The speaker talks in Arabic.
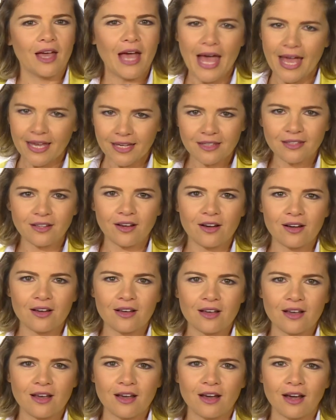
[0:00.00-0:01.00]
هيدا
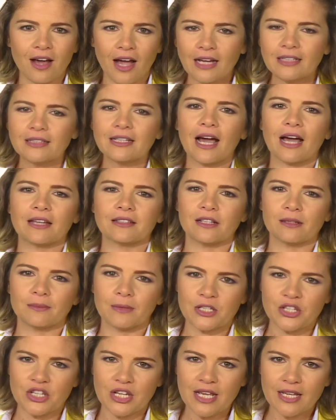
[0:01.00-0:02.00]
عدا عن
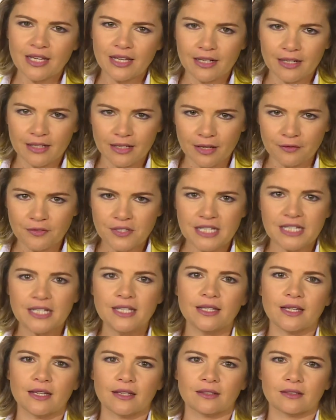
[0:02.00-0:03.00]
المشاكل
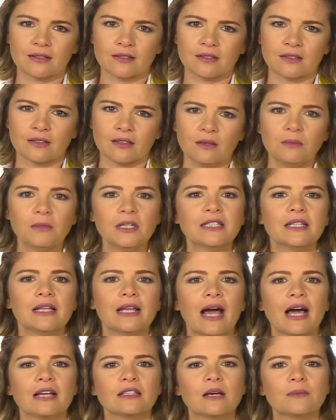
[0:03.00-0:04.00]
النفسية مثل
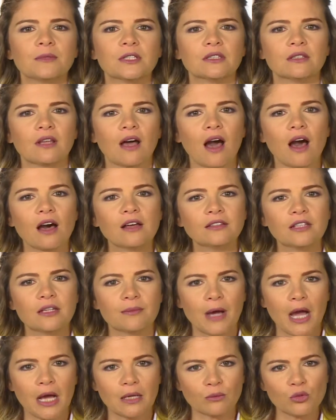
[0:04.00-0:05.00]
عدم التعاطي
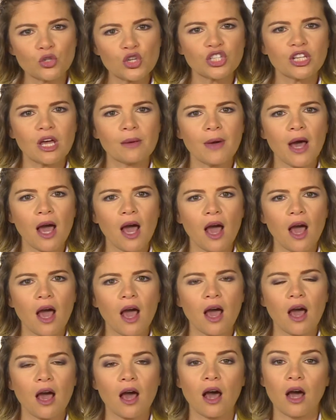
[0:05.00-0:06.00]
مع المجتمع
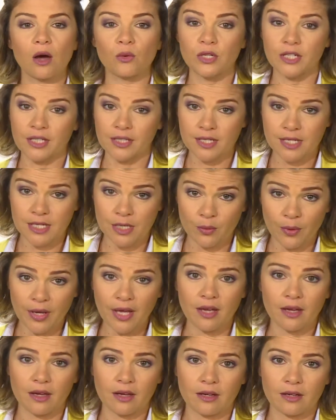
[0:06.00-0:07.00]
أو
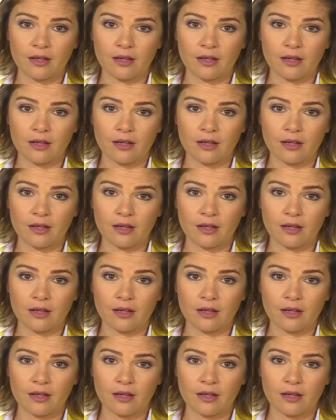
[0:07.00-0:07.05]
الانزواء